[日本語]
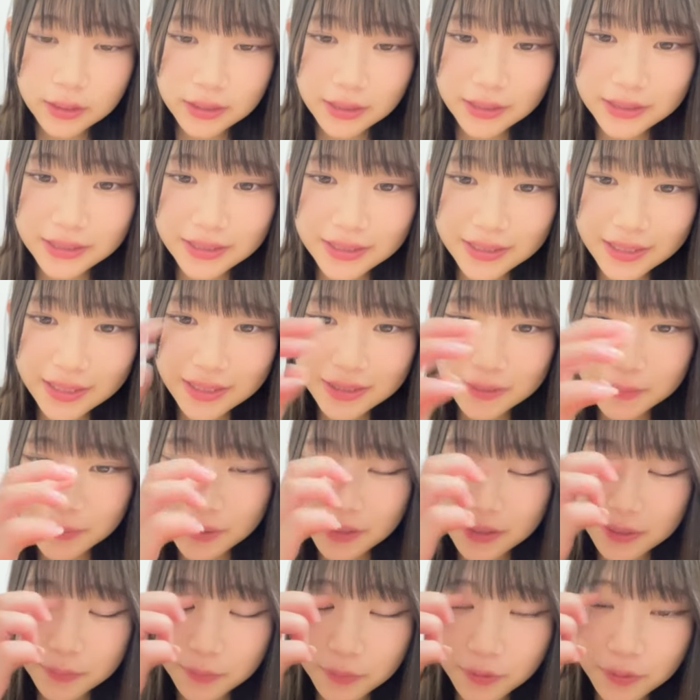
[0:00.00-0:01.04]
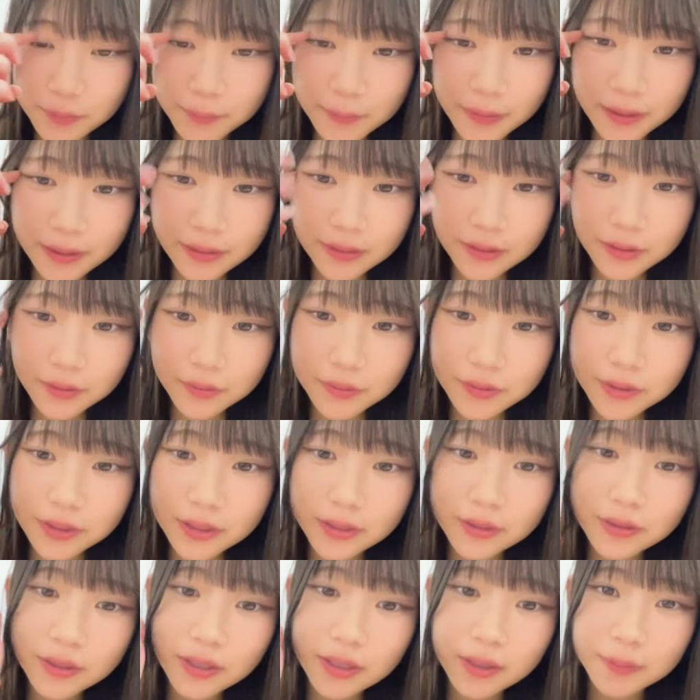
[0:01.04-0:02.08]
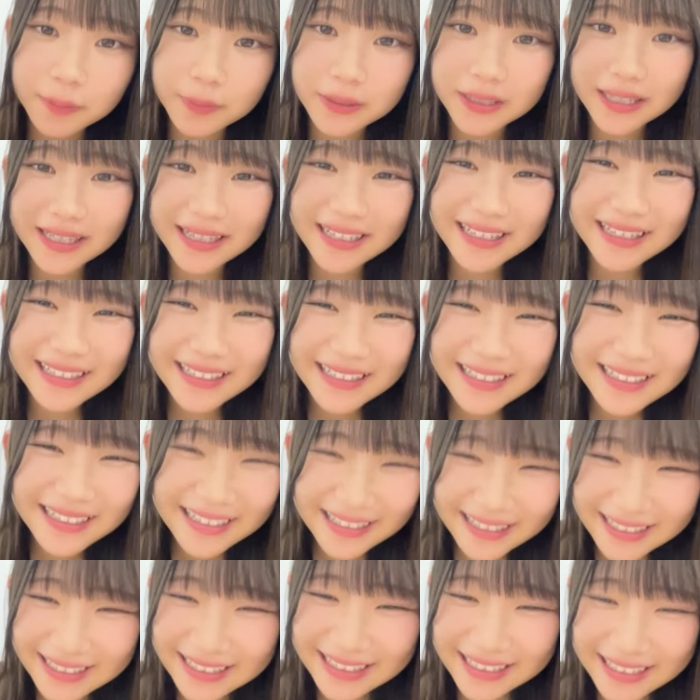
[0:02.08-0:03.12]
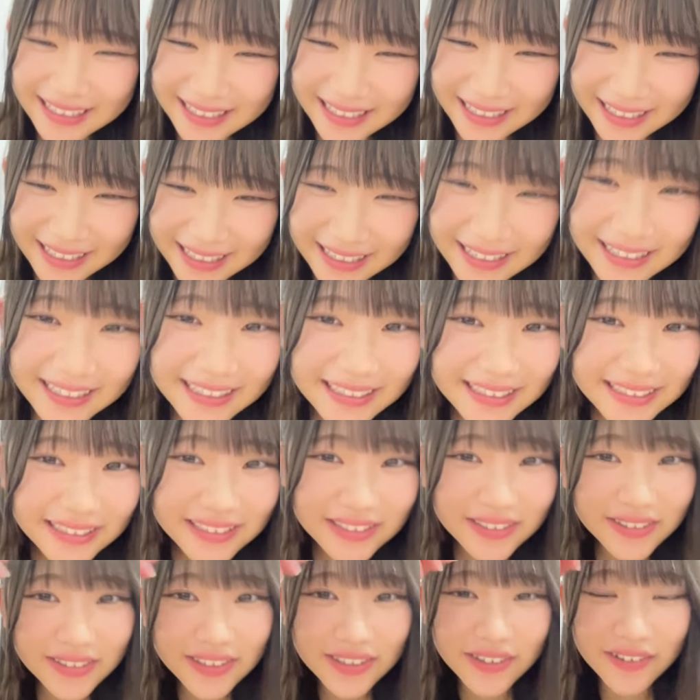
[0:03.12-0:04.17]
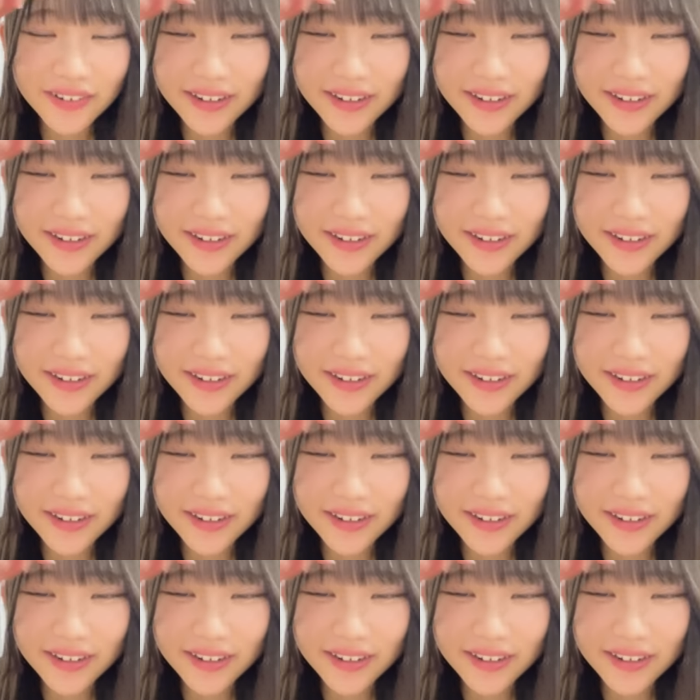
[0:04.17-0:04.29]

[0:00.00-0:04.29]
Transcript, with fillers: 写真消す前にもうメールで送ってくれればね容量